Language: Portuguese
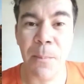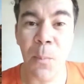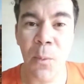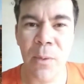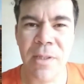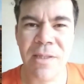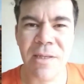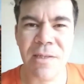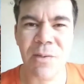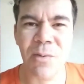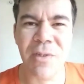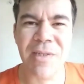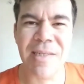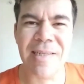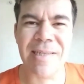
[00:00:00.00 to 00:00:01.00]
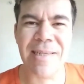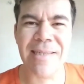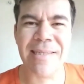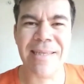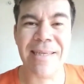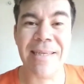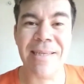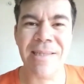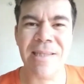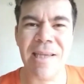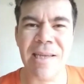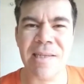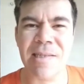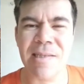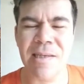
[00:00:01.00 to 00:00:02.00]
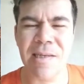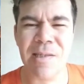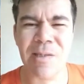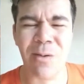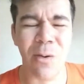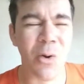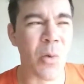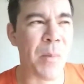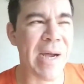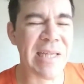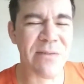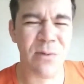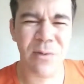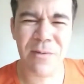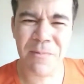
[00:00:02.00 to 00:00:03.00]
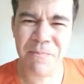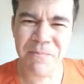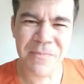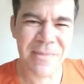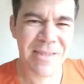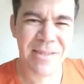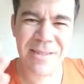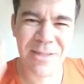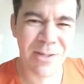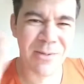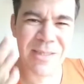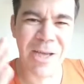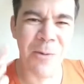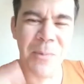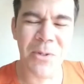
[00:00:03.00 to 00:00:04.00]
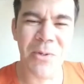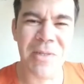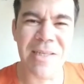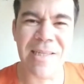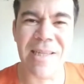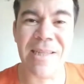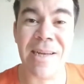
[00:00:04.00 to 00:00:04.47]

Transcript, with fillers: muitas notícias interessantes. Logo mais vou soltar uma notícia